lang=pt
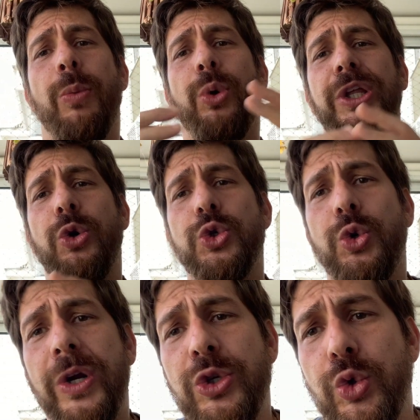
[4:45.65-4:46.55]
Porque os
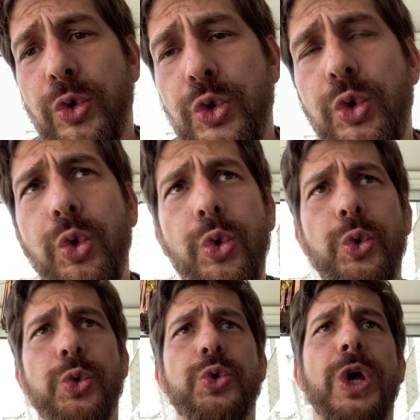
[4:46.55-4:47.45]
corações
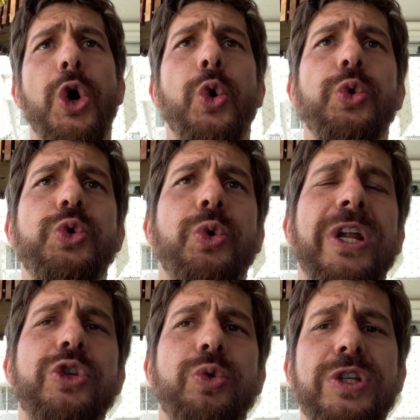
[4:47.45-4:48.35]
duros, os
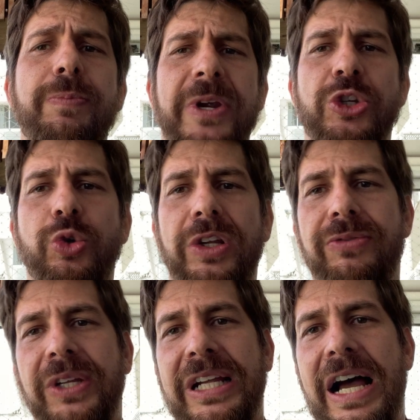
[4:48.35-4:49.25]
corações
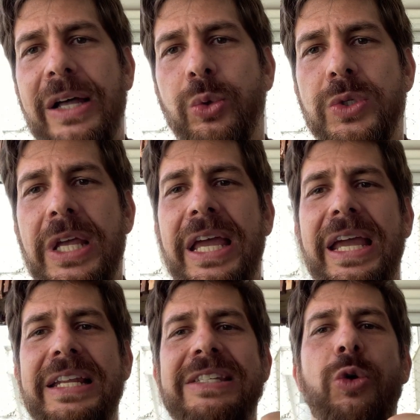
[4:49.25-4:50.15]
personificados,
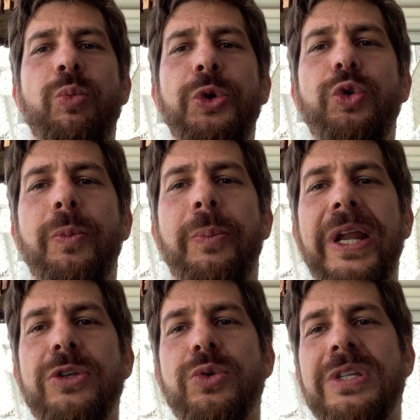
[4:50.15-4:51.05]
eles estão muito
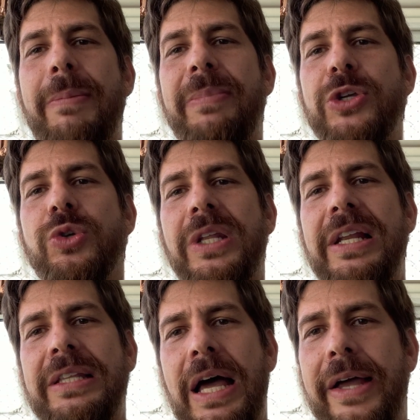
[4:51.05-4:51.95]
presos à
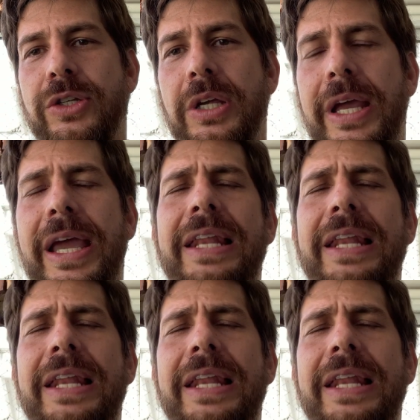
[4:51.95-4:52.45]
personalidade.